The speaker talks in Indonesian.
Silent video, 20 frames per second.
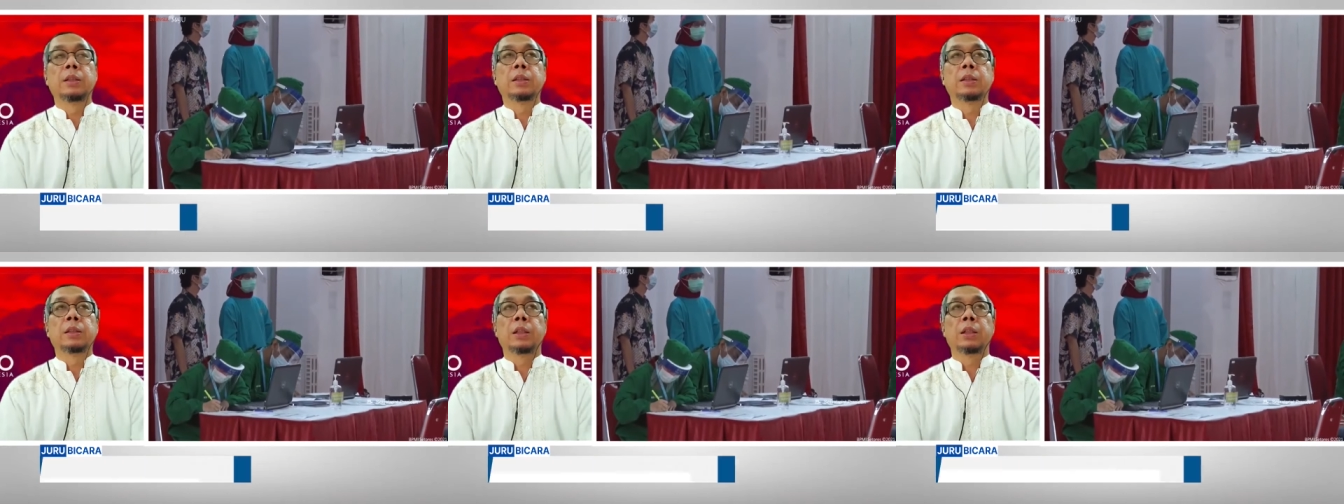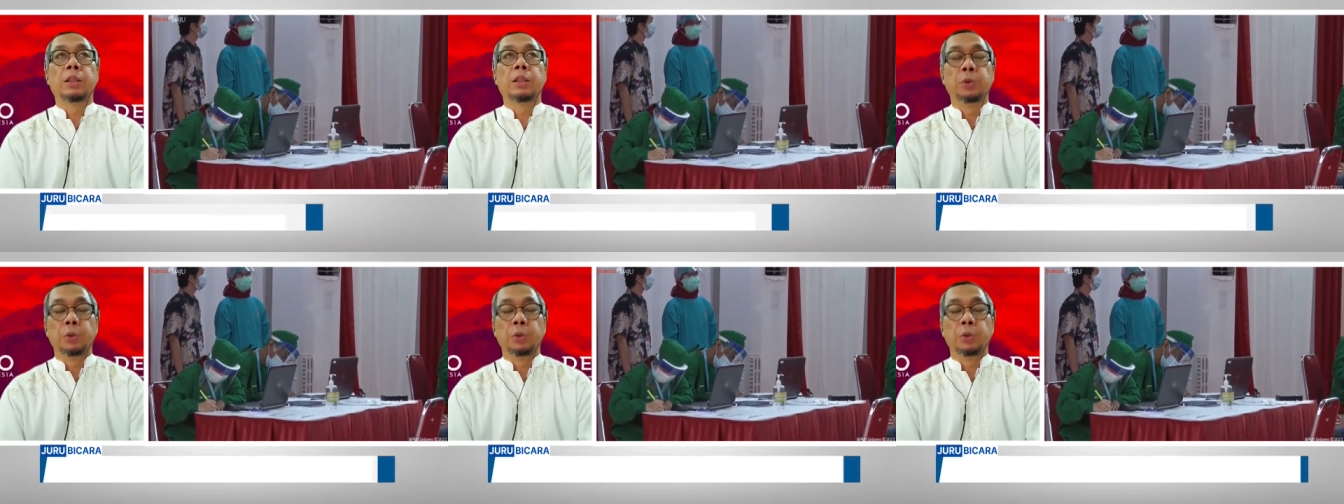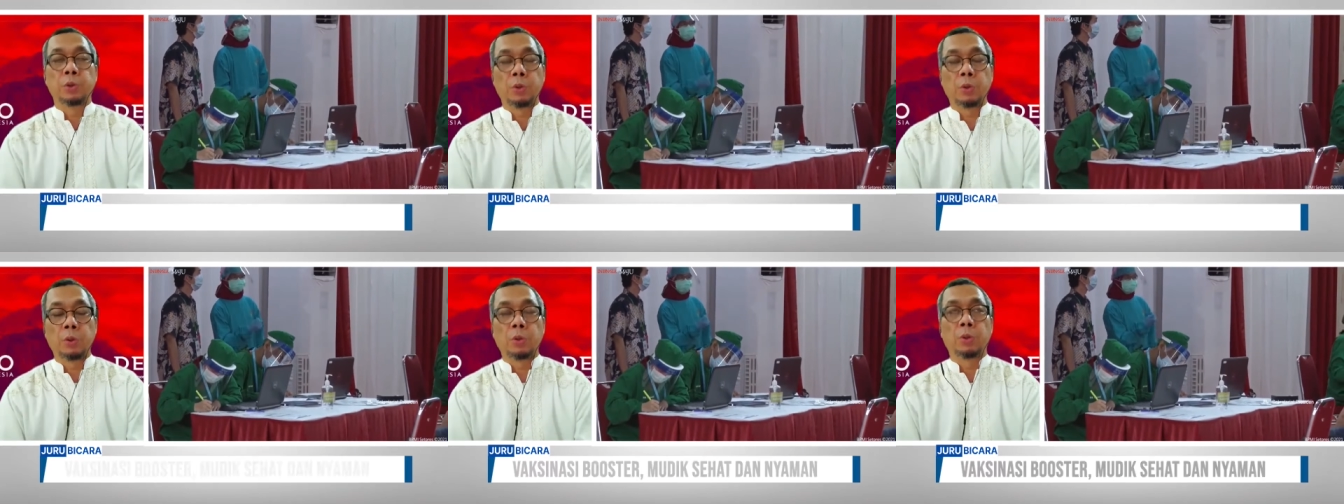Eh,
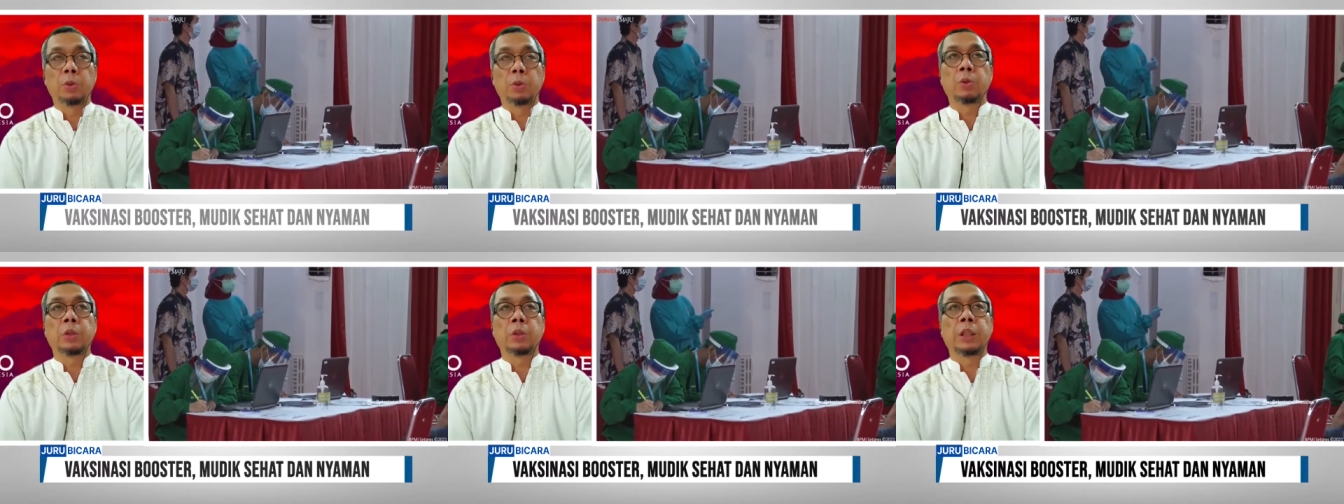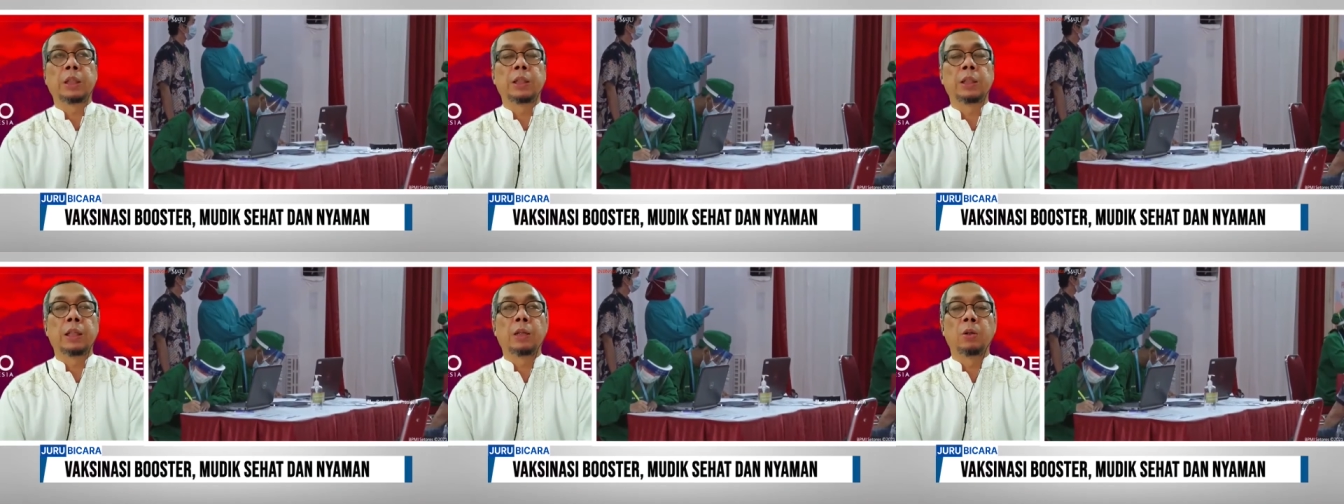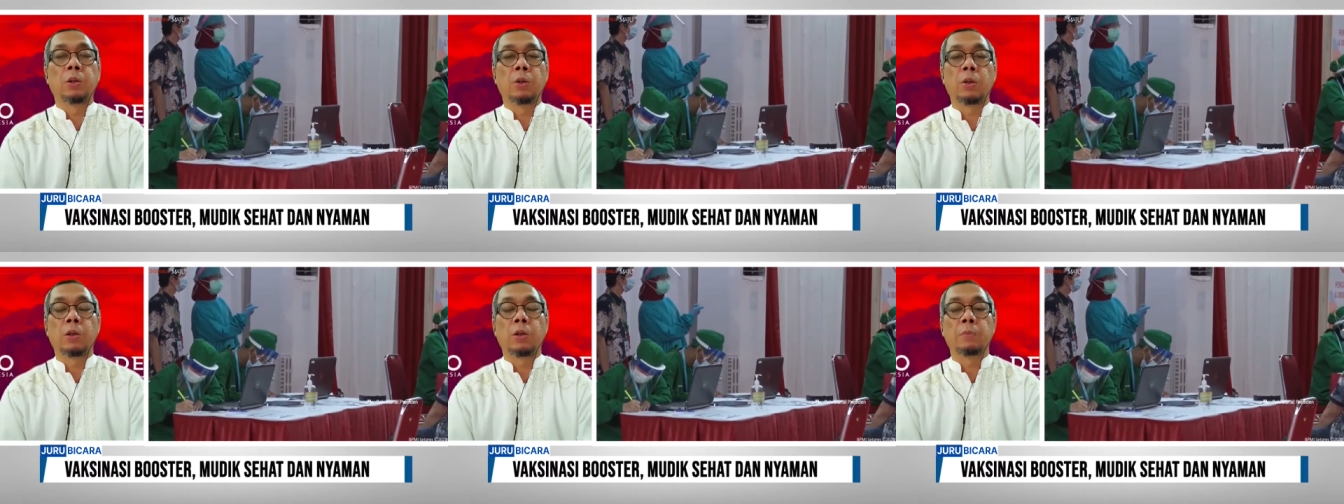justru kita
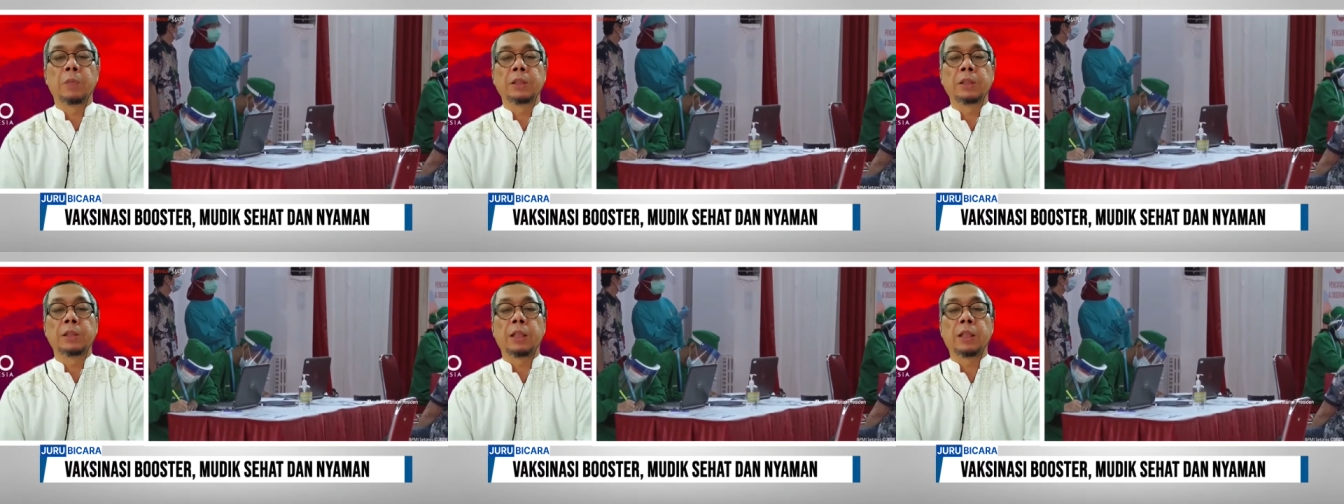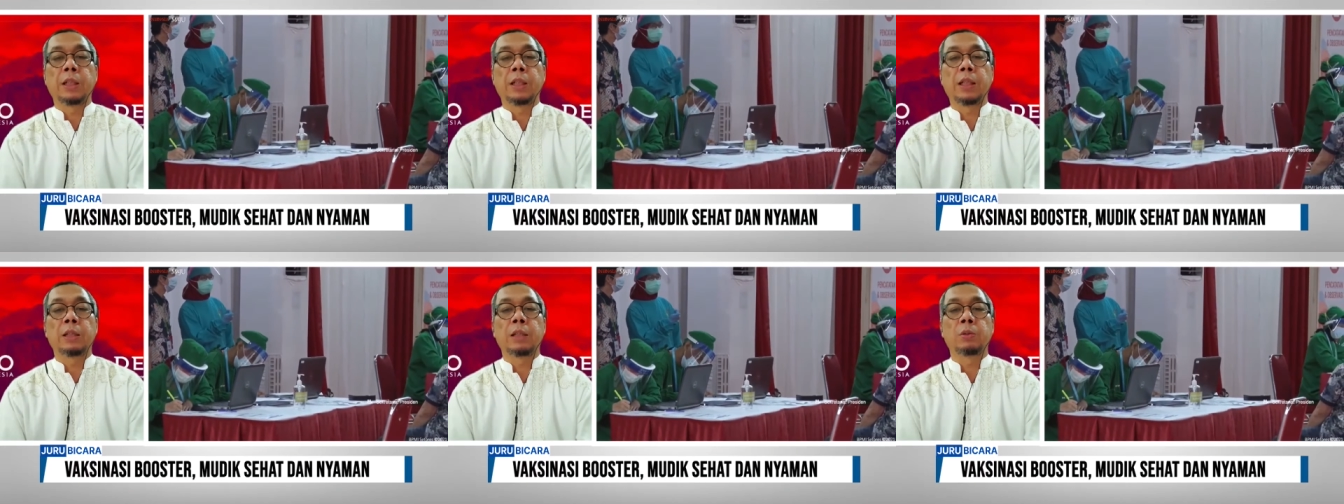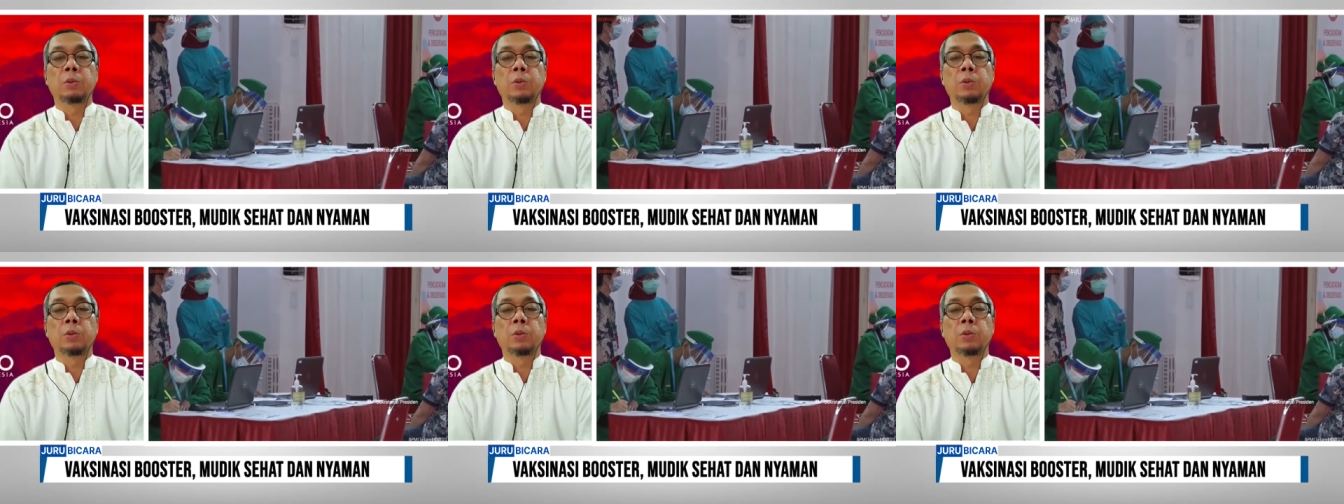dorong masyarakat